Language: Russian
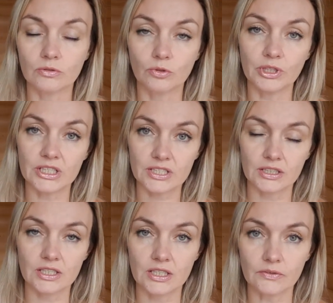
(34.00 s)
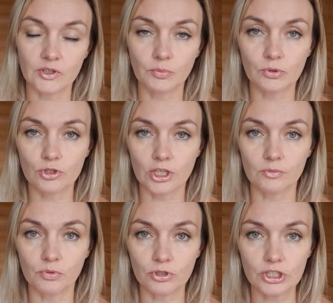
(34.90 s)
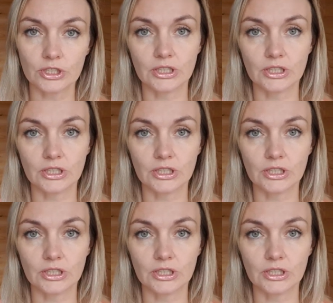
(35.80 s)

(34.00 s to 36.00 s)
курьерской доставкой получать проще.